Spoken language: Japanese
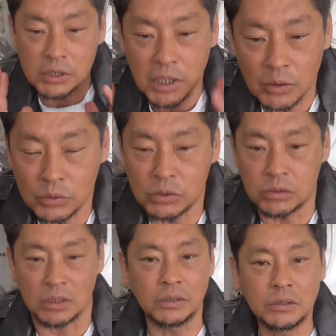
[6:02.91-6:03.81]
て触ろうと
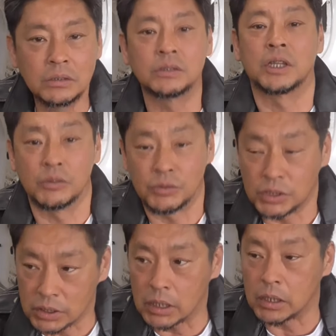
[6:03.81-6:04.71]
したら「うー」って言っ
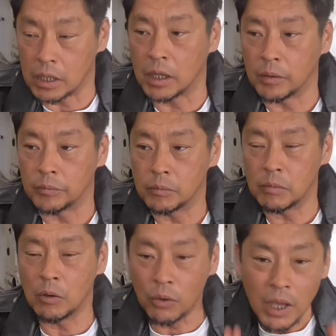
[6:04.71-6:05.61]
ちゃってて、
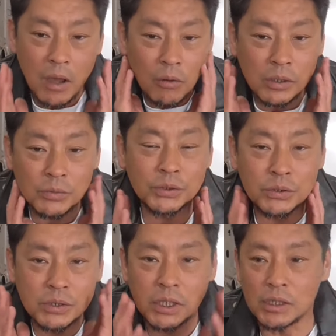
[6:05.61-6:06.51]
ま俺がこうやって普
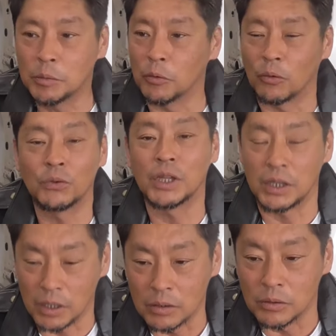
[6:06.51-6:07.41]
通に触っても怒んない
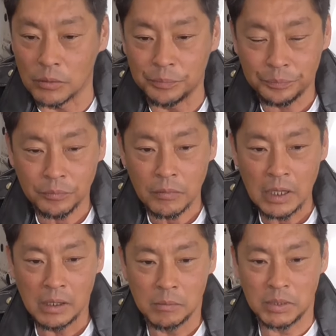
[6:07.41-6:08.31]
んだけど
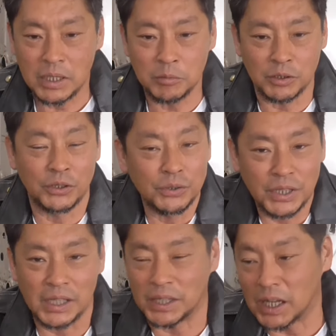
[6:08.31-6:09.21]
だ多分ギュッ
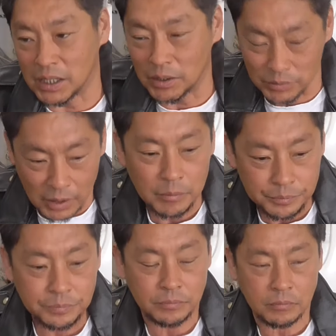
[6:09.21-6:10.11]
てやったからだろうね
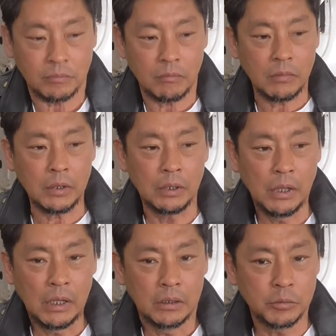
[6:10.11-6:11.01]

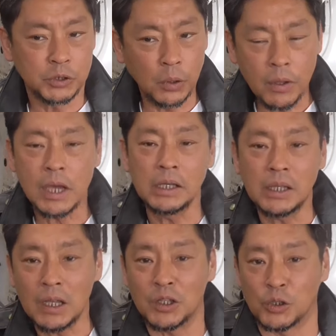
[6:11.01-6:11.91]
でもそれが
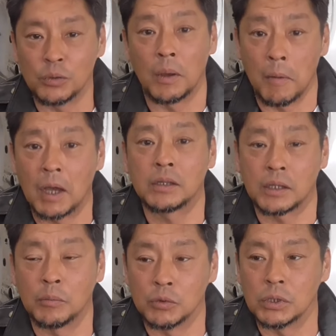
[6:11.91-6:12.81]
痛いっていうのが分かっ
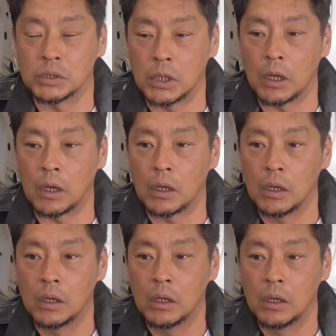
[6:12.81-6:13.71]
たもんでさ
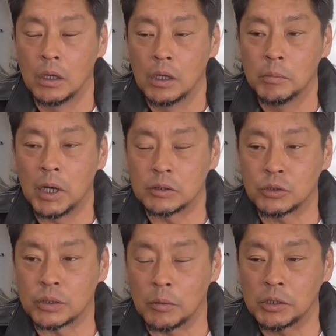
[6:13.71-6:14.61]
まあ
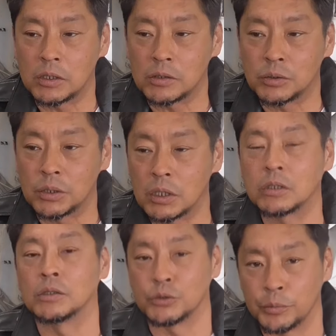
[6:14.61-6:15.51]
ちょっと慌てて連れ
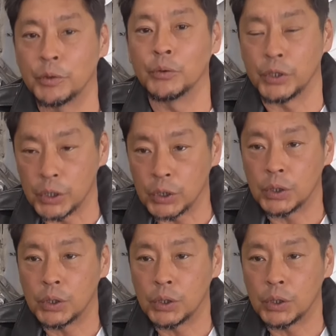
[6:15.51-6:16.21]
てったんですよ病院